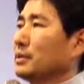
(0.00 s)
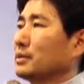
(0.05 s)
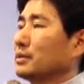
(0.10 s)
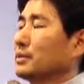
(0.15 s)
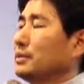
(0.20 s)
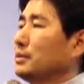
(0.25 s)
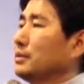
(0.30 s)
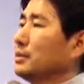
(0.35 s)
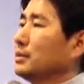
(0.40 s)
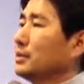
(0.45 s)

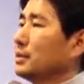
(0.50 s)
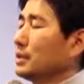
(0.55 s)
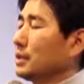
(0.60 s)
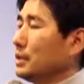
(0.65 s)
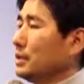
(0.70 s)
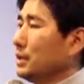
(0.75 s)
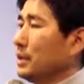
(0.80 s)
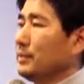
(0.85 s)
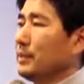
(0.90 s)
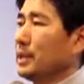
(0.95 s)
그런
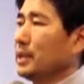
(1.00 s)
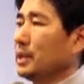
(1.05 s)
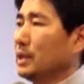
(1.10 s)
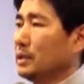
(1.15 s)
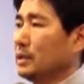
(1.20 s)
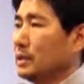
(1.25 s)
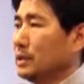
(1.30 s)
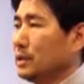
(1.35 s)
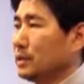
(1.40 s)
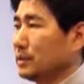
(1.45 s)
게 예배가
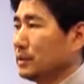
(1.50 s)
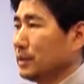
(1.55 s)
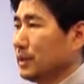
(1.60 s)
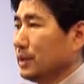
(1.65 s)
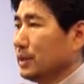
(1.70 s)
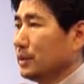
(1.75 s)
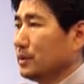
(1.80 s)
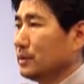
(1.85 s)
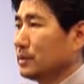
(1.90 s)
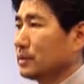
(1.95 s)
아니라는 거예요.
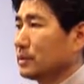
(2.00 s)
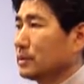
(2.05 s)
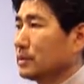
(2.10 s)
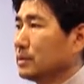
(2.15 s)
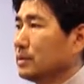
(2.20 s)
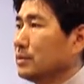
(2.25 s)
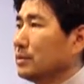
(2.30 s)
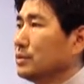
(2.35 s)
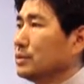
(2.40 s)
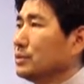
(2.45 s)

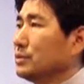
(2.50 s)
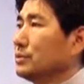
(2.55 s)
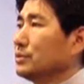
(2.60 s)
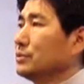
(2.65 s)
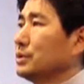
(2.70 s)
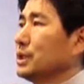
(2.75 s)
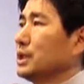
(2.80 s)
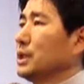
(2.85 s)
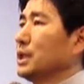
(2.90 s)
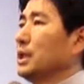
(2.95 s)
그것은
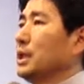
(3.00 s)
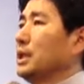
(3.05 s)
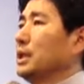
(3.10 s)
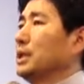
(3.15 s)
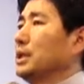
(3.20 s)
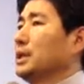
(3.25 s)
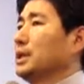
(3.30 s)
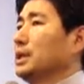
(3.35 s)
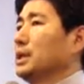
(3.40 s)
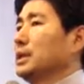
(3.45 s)

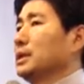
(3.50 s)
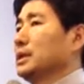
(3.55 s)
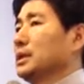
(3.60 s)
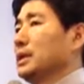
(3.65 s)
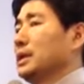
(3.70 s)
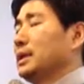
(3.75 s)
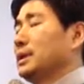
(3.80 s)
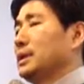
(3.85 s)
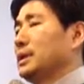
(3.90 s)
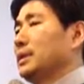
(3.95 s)
우리가
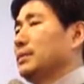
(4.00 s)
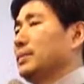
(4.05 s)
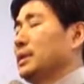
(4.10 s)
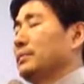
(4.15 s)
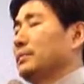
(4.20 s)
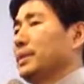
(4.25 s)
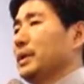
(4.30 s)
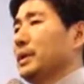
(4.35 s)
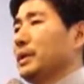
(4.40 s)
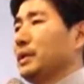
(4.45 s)
하나님
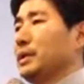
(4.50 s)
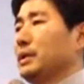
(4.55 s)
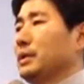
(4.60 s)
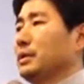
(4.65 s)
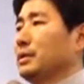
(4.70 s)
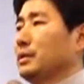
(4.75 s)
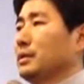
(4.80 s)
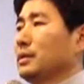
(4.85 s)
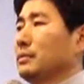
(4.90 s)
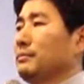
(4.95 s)
앞에
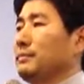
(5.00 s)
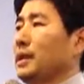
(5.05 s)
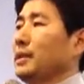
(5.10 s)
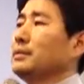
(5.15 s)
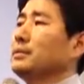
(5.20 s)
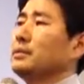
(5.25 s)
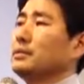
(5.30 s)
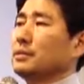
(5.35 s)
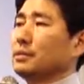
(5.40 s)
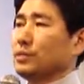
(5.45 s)

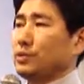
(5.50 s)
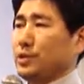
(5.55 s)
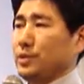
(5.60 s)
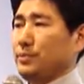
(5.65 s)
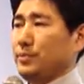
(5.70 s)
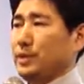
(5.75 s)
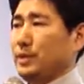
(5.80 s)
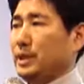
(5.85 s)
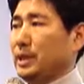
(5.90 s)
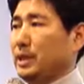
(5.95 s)
받는
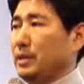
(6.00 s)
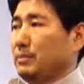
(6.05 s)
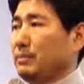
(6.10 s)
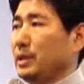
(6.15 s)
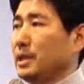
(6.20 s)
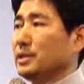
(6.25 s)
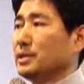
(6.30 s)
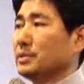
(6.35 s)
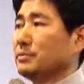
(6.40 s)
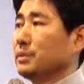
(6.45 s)
것입니다.
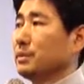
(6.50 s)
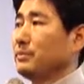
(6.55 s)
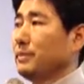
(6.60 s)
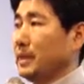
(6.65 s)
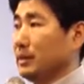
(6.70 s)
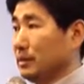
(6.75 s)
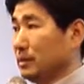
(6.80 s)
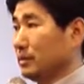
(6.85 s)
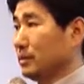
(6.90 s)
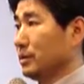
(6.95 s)
말씀을
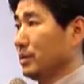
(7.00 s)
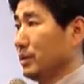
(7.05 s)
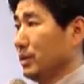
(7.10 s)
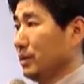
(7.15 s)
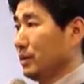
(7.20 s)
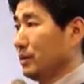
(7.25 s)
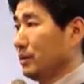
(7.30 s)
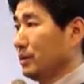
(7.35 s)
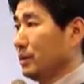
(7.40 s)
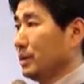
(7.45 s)
받는
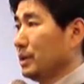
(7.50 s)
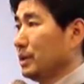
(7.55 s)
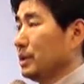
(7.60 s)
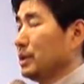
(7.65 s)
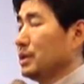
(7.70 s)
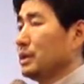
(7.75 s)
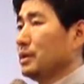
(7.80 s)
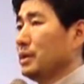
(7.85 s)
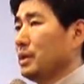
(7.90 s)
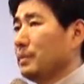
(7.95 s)
거예요.
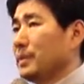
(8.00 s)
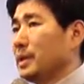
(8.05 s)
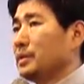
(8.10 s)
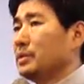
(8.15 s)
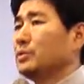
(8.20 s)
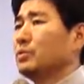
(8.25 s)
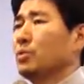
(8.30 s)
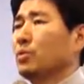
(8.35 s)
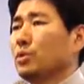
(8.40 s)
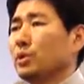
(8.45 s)

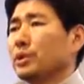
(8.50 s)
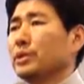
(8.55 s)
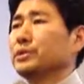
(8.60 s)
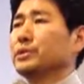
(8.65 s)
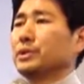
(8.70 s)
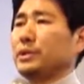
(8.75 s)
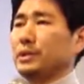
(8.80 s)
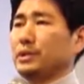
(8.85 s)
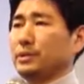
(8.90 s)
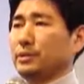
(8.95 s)
예배는
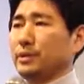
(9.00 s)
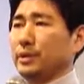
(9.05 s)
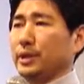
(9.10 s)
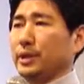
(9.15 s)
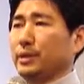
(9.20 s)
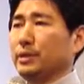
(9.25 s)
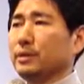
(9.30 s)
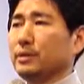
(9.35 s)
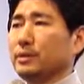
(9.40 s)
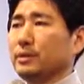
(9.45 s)
올려드리는
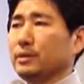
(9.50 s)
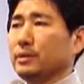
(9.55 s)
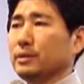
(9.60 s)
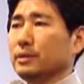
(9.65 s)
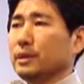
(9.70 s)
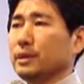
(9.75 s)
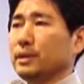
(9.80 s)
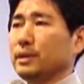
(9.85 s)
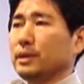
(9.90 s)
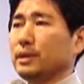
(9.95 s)
거예요.
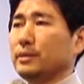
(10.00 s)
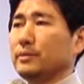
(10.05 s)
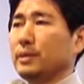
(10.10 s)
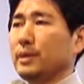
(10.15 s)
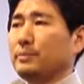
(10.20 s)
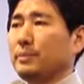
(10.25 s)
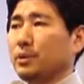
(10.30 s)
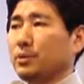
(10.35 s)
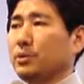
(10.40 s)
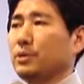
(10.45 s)
하나님
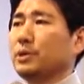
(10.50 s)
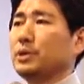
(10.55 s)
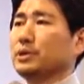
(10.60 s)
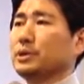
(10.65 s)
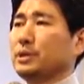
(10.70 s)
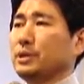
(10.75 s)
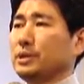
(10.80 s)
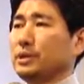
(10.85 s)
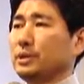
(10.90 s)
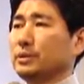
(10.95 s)
앞에
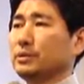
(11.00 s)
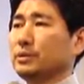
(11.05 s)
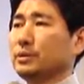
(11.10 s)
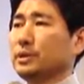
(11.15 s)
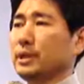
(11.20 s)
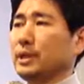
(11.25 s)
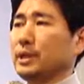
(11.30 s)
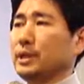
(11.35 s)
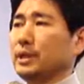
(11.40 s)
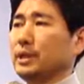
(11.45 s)
올려드리는
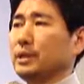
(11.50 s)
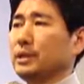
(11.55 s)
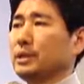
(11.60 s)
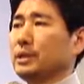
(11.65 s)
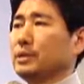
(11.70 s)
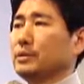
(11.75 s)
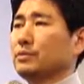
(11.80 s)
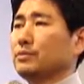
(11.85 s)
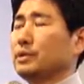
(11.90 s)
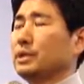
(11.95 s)
건데
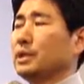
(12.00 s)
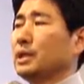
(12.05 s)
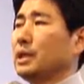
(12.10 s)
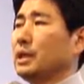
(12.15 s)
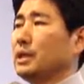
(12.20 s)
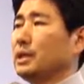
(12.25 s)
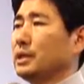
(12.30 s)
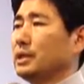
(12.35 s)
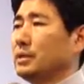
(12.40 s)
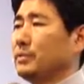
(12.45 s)

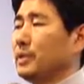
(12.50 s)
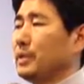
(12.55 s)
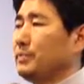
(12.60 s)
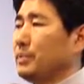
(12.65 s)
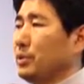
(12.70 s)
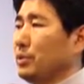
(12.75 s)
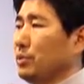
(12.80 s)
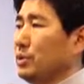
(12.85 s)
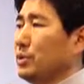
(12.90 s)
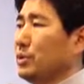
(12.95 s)
우리가 하나님
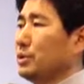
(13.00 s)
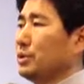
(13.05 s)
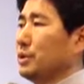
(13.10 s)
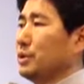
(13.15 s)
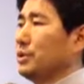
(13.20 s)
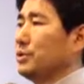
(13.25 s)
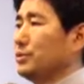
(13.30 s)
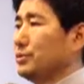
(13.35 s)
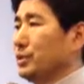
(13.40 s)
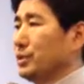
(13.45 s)
앞에
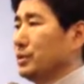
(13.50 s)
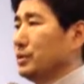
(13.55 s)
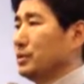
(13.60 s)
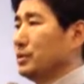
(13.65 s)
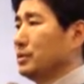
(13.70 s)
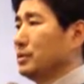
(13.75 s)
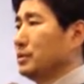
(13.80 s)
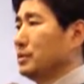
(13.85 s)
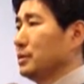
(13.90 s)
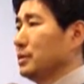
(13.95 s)
올려드릴 수
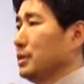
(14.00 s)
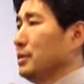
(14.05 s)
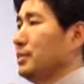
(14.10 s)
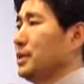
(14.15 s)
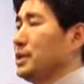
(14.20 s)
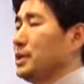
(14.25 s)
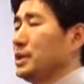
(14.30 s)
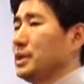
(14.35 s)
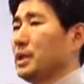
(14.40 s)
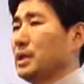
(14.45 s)
있는 예배
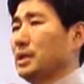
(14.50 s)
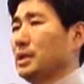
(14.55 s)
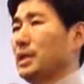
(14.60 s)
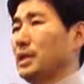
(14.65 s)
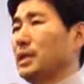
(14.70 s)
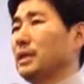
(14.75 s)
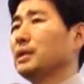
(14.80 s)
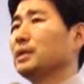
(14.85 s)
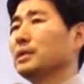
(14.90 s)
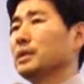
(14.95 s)

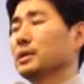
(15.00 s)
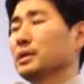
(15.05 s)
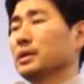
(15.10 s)
시간에